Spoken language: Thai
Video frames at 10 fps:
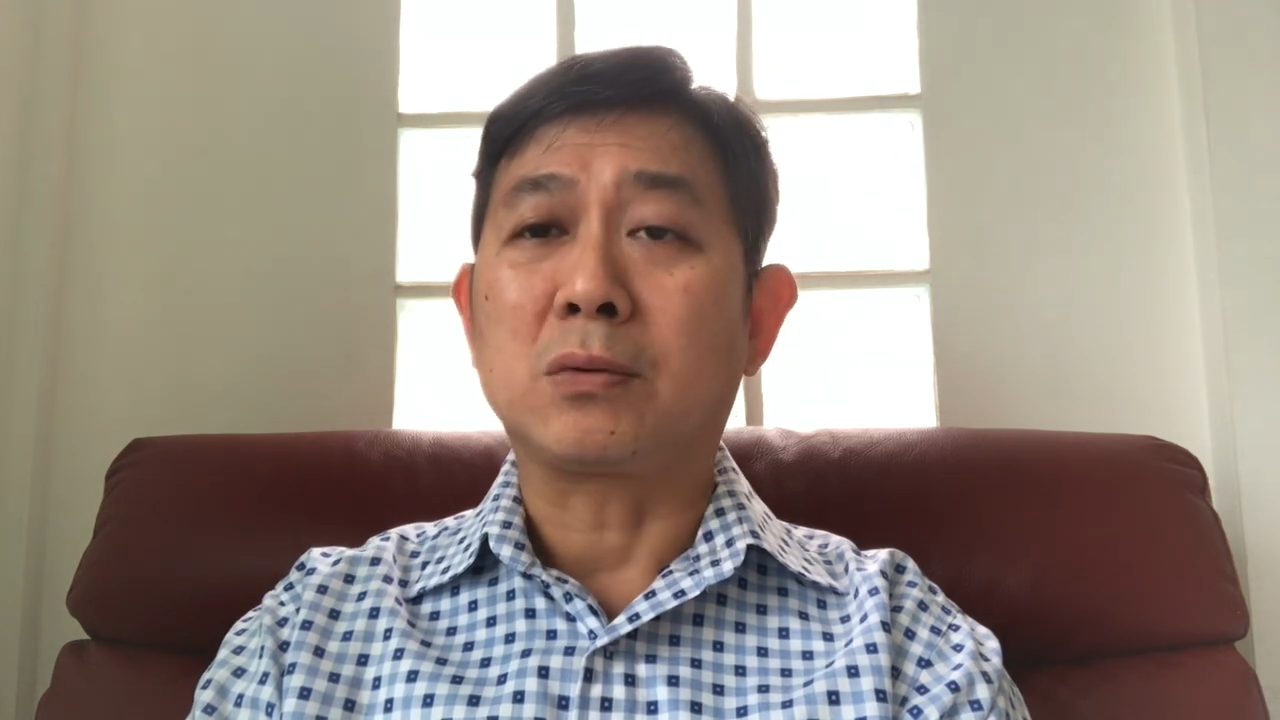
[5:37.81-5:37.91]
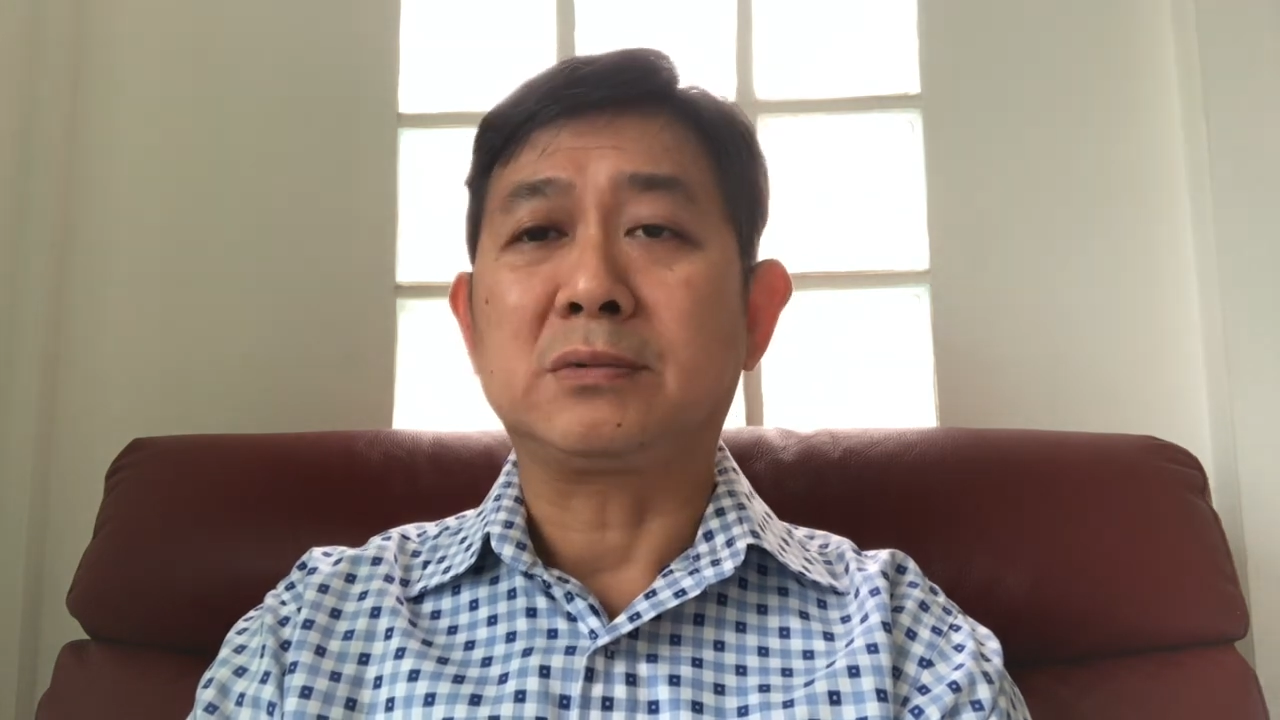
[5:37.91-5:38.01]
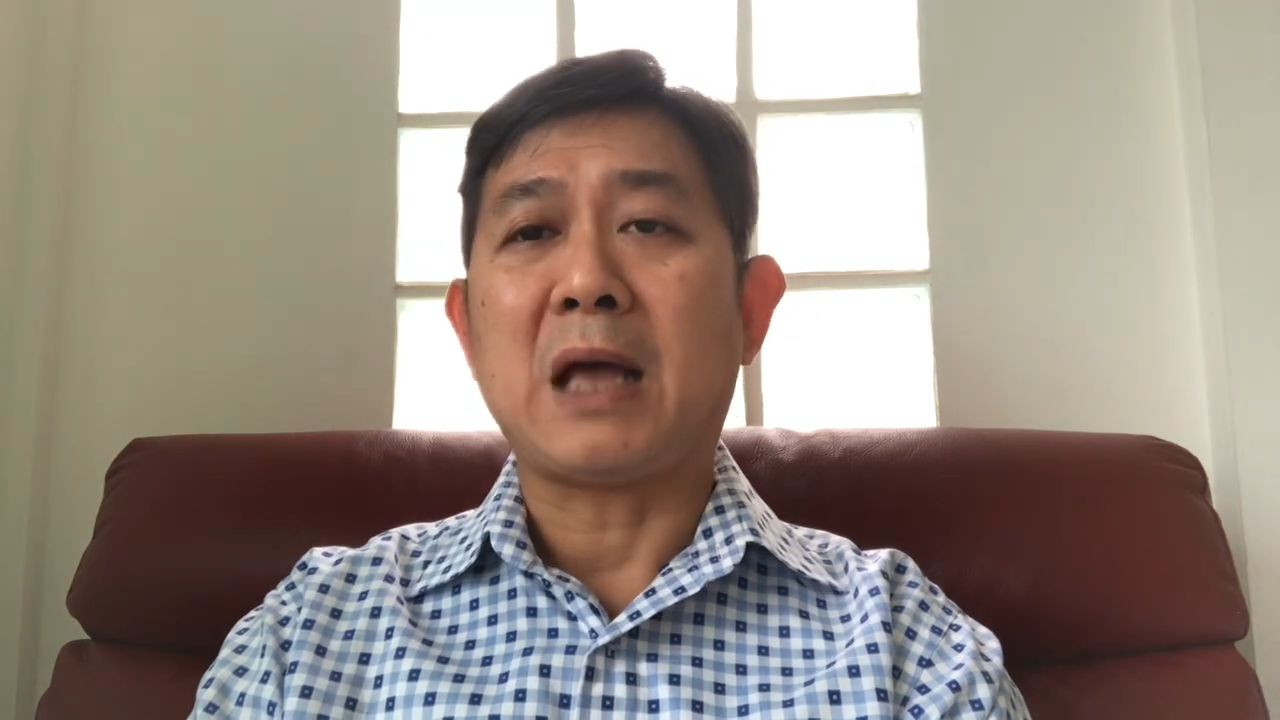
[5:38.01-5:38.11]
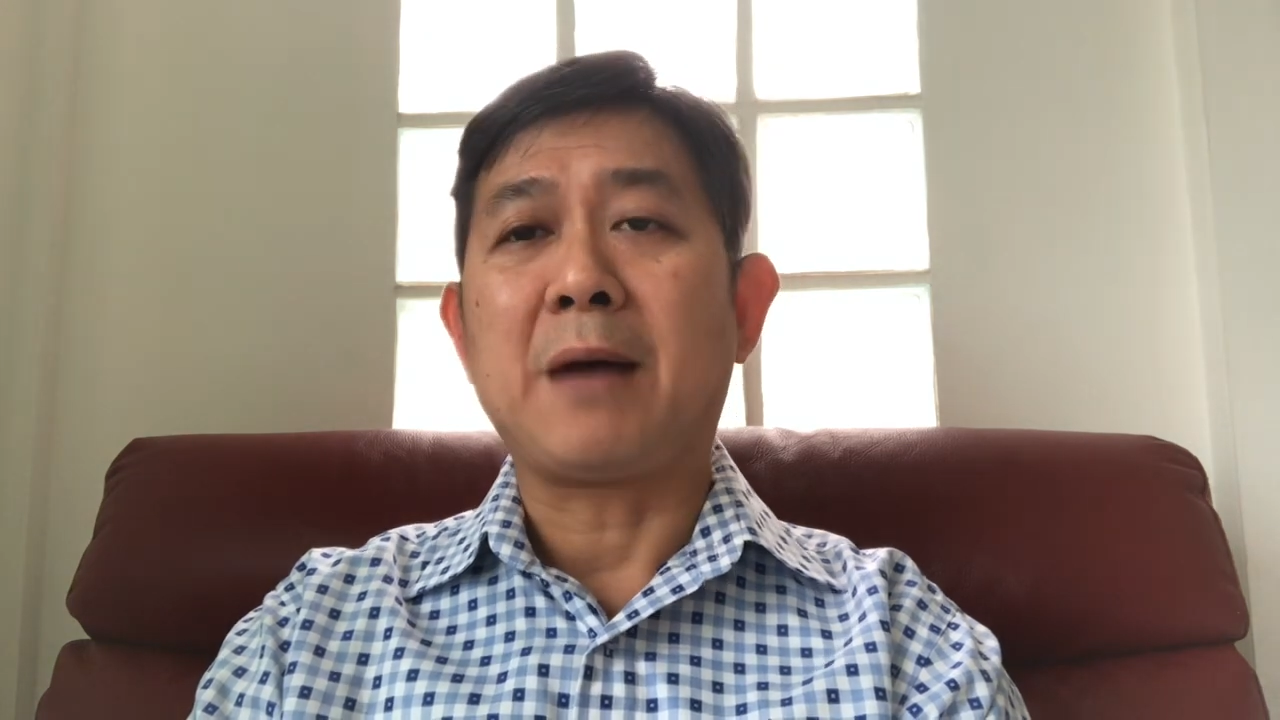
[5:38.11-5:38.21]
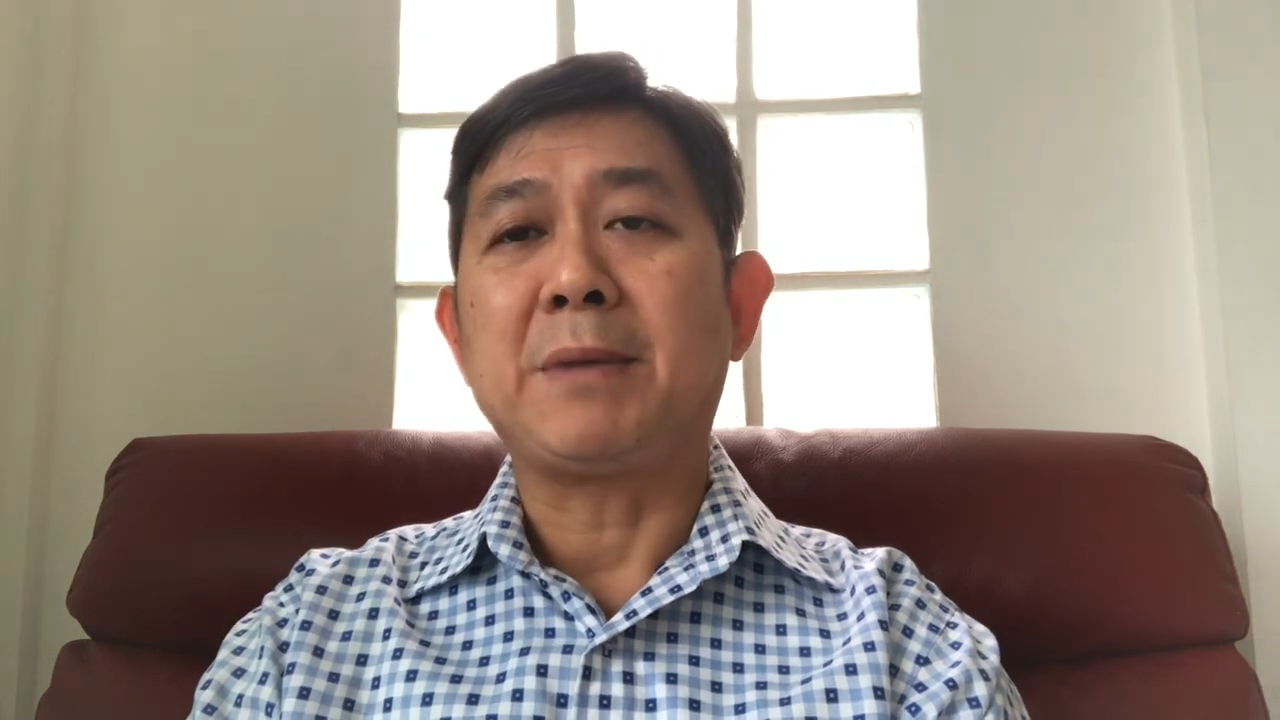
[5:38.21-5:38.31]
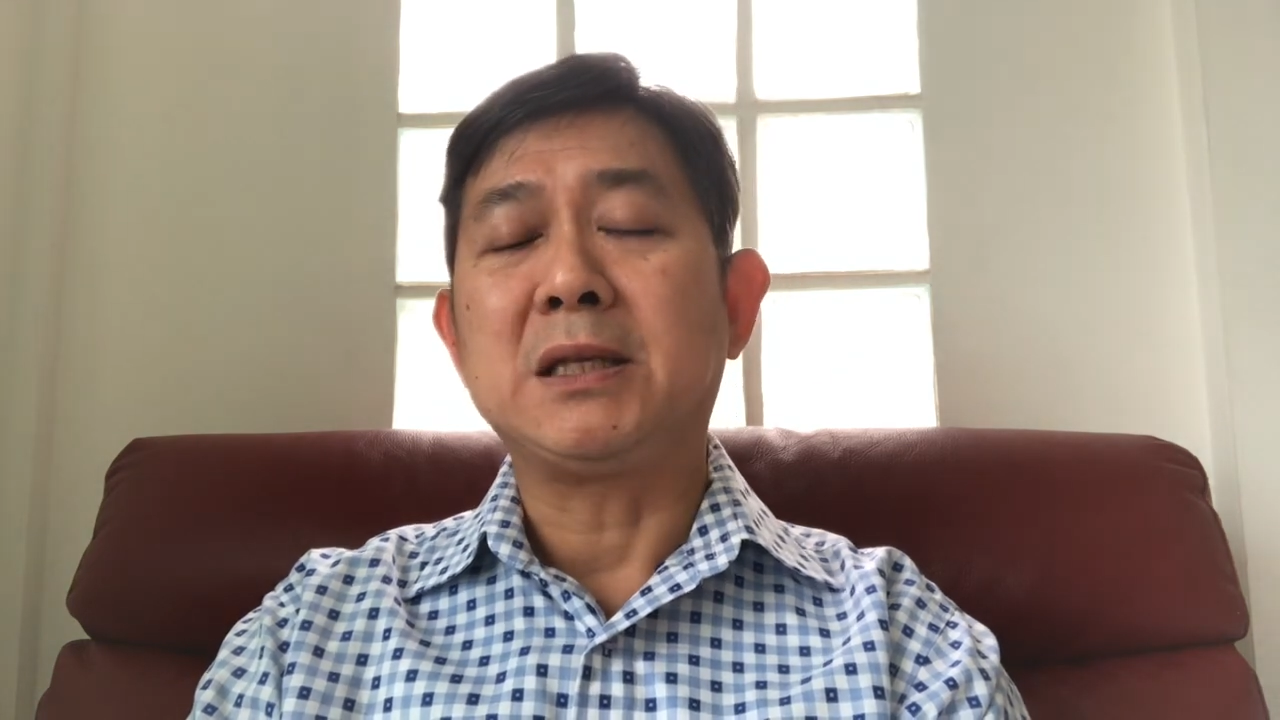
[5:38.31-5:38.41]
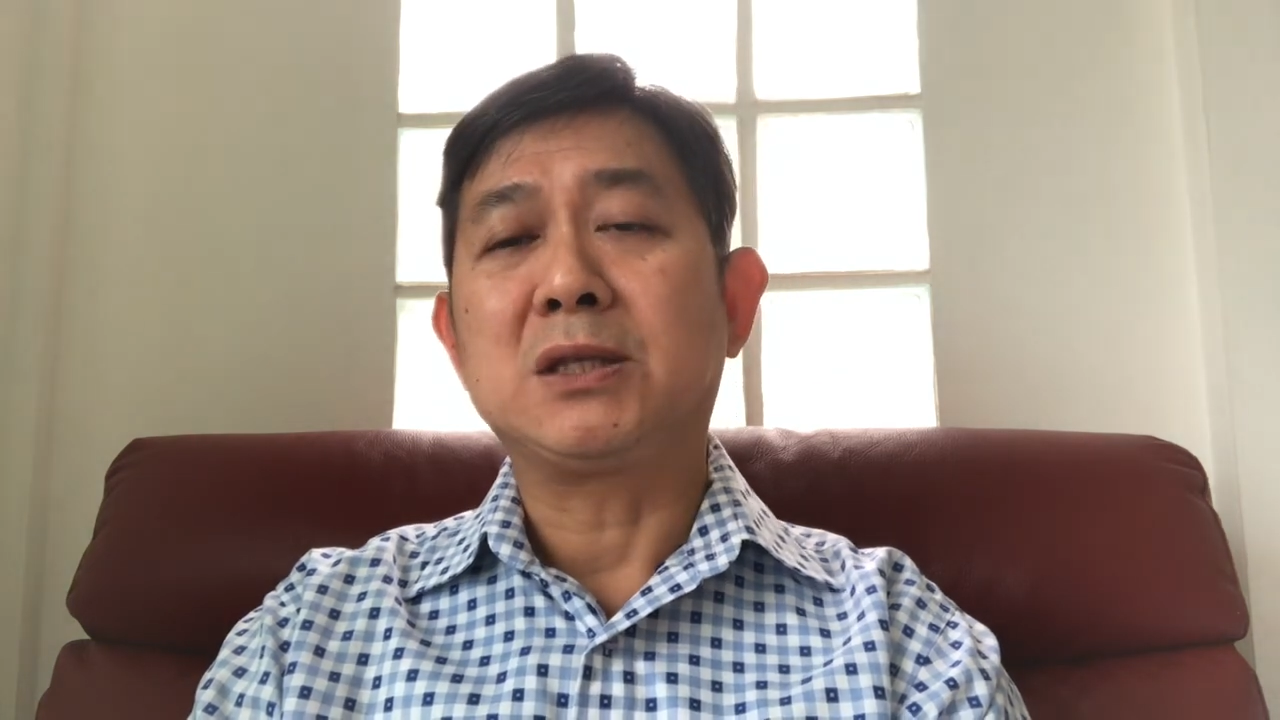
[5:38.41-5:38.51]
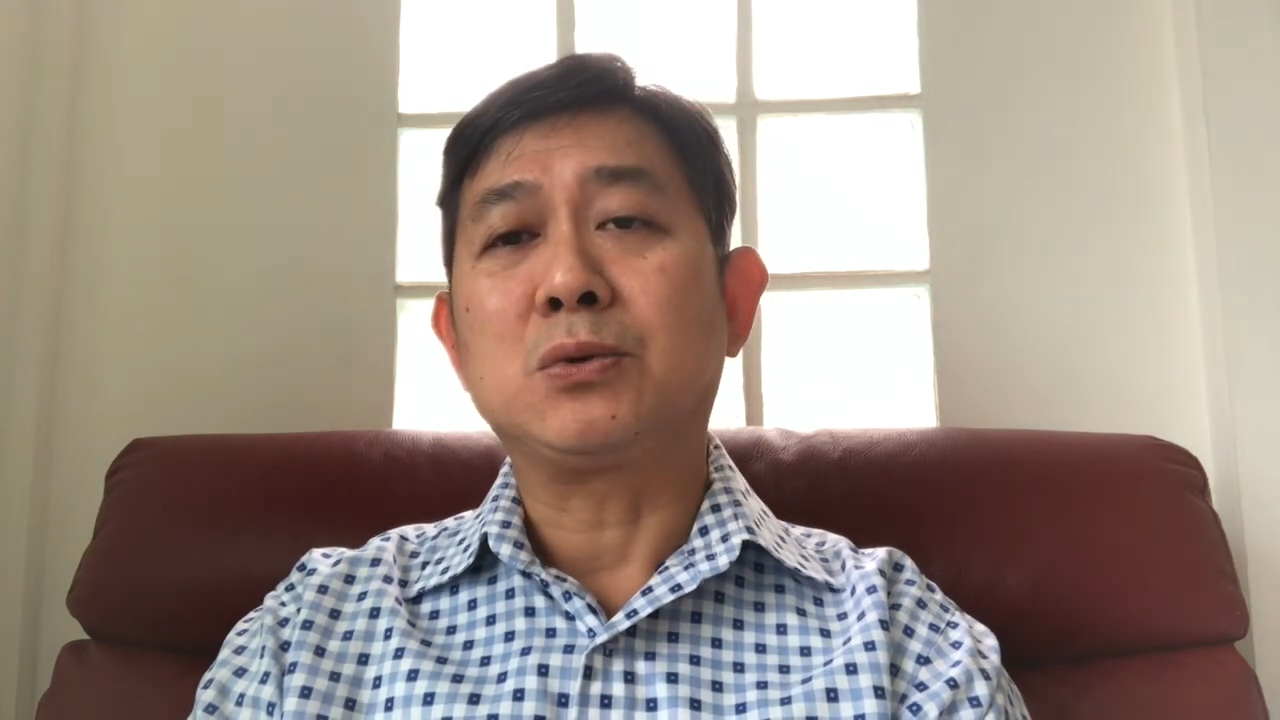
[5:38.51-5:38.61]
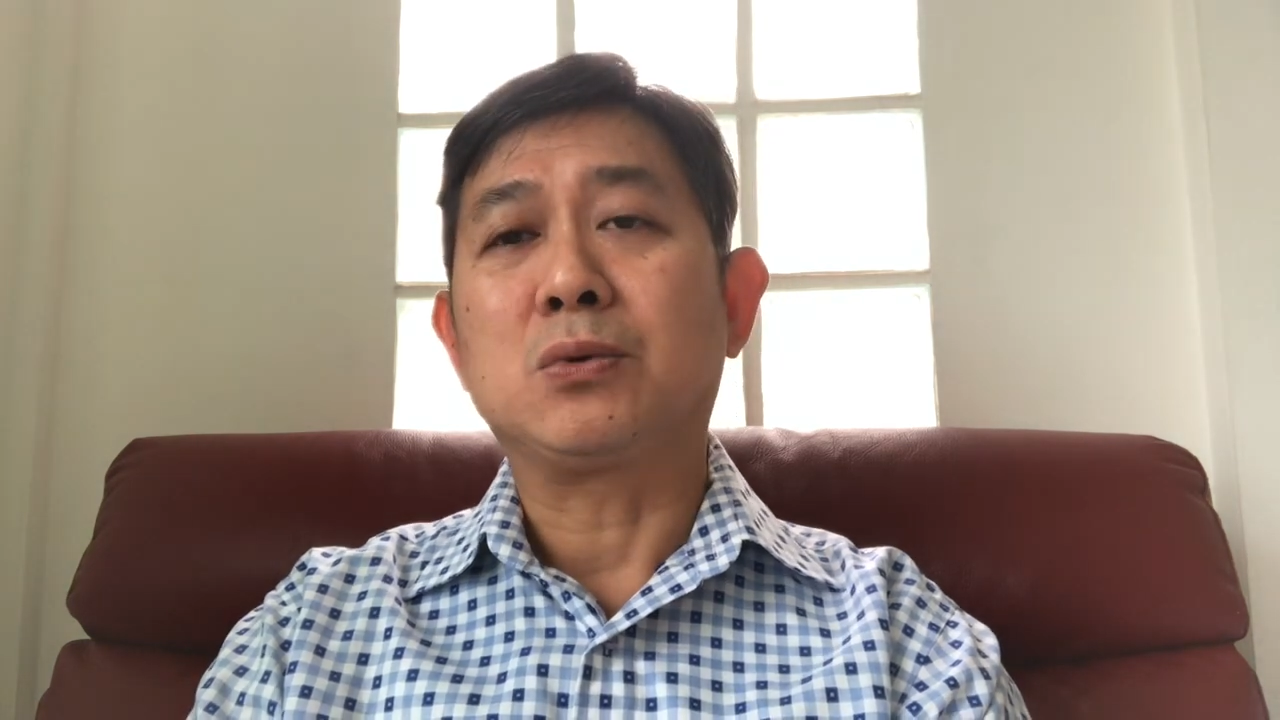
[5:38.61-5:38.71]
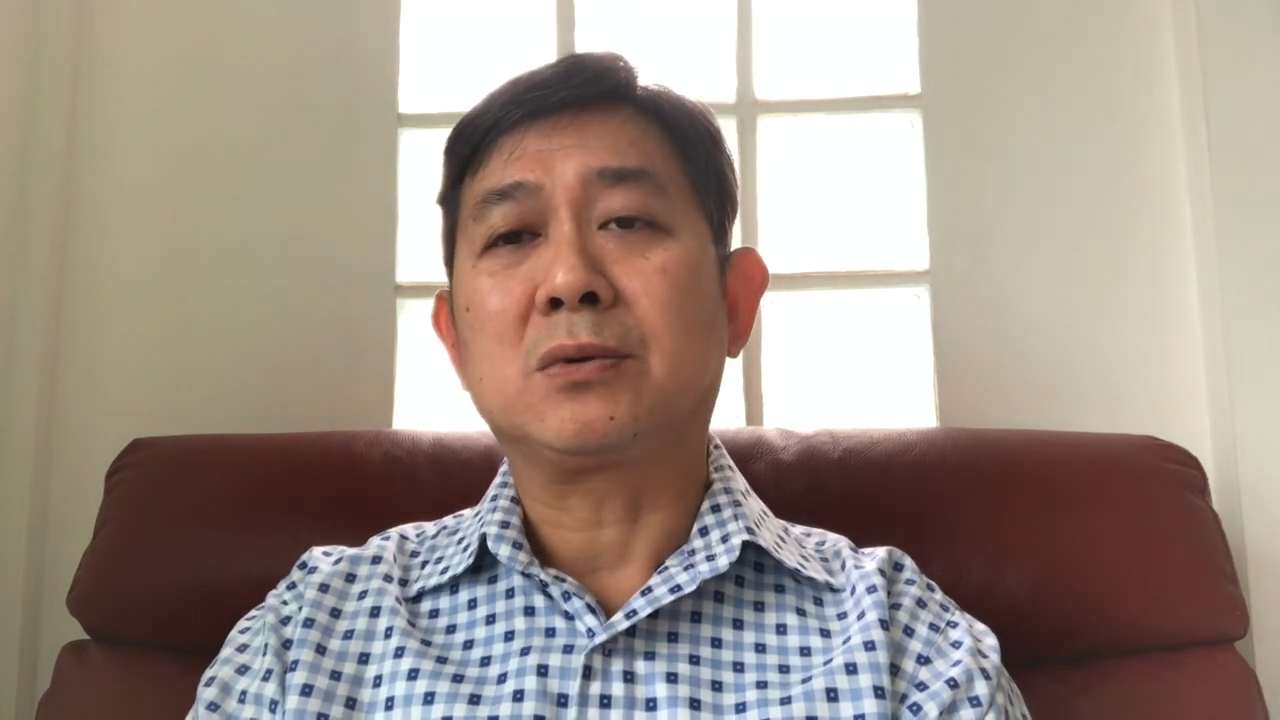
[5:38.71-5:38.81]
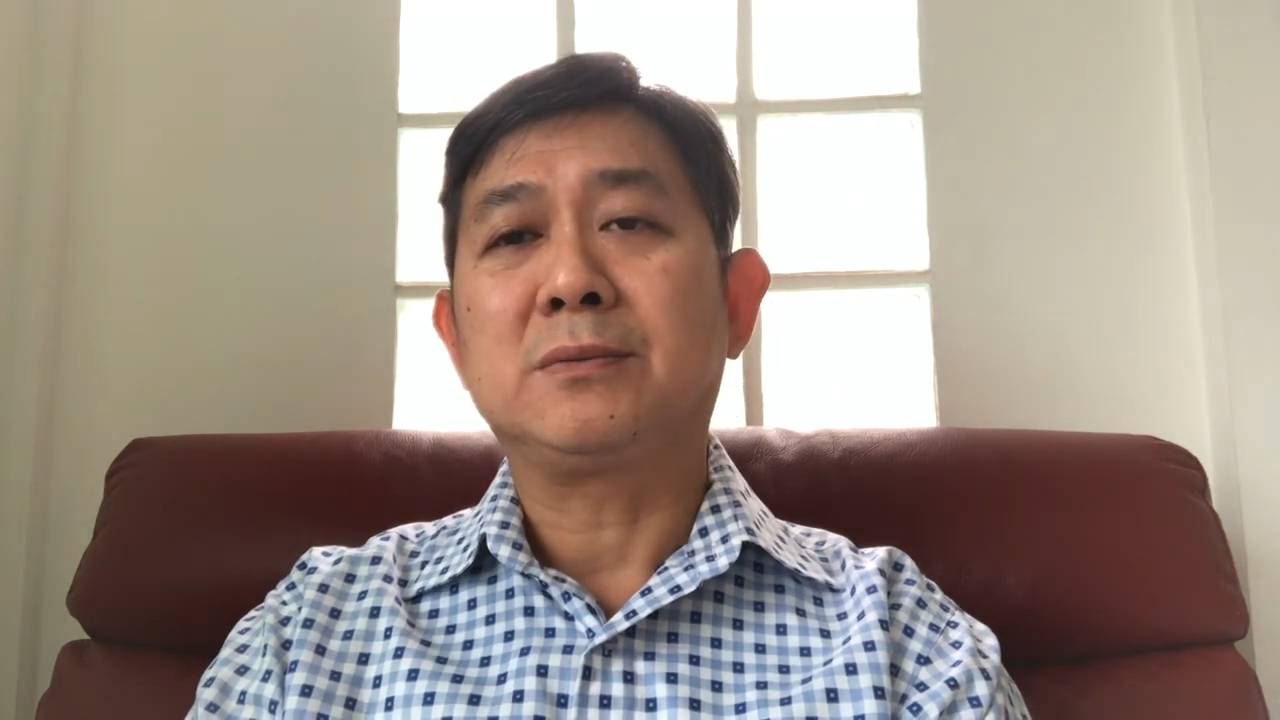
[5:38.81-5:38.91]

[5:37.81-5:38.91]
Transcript: อย่างเป็นสุข